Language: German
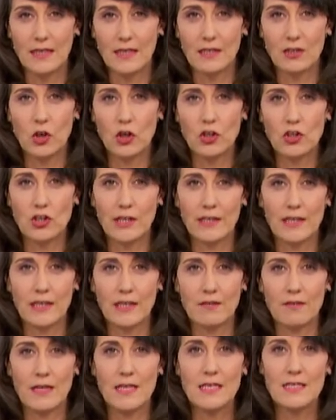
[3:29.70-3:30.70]
Deutschland
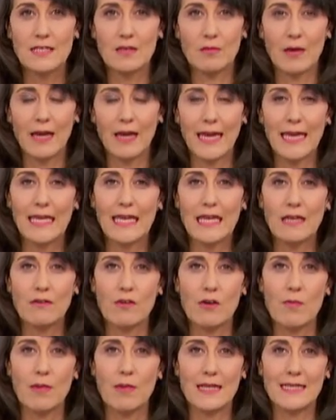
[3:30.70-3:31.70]
etwa ist im Ranking
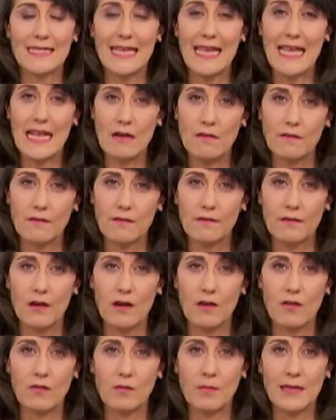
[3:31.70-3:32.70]
von Platz 11
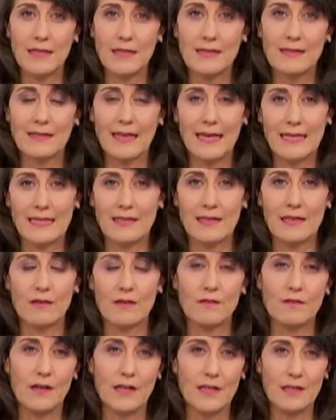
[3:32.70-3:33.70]
auf Platz 13
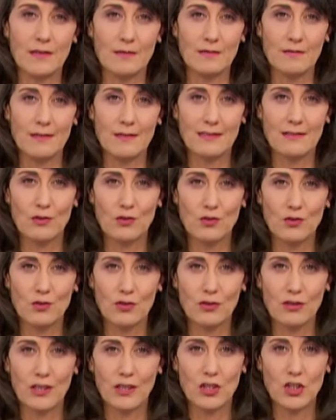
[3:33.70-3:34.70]
gefallen. Was sonst
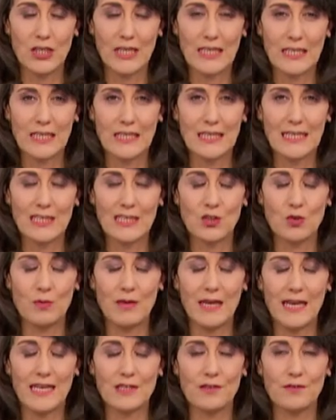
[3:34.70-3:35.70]
noch drin steht, dazu
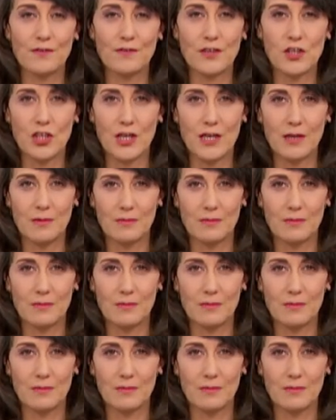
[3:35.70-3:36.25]
Beate Fischer.